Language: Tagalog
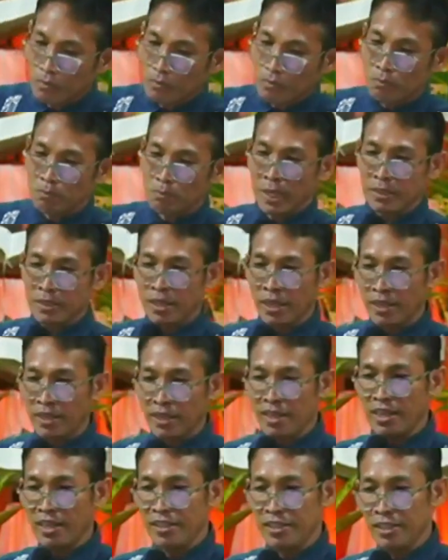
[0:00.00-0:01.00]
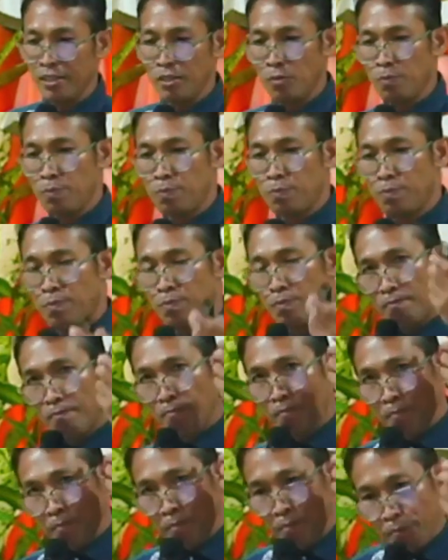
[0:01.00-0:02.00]
But the real need of
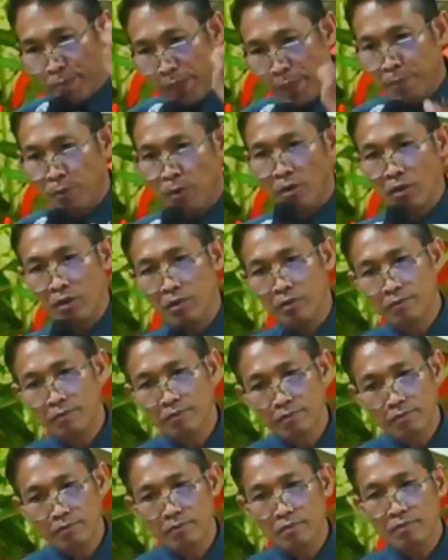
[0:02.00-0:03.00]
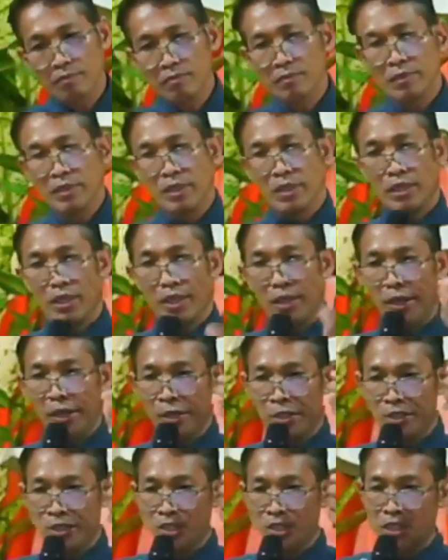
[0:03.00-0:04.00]
people
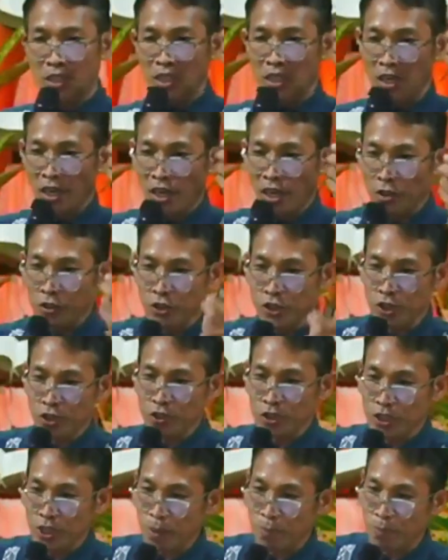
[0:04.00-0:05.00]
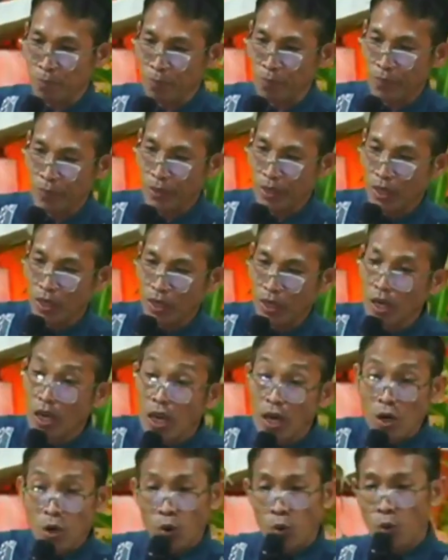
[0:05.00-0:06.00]
is relationship
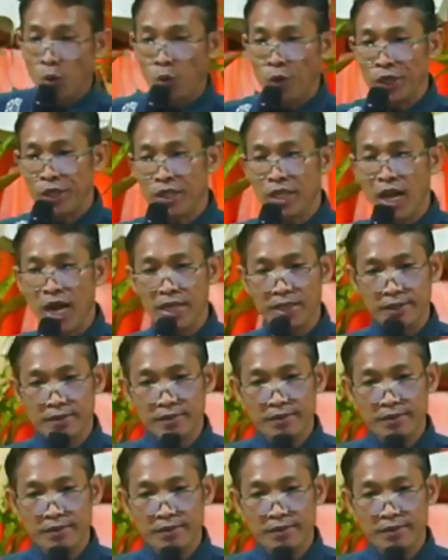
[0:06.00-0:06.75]
with God.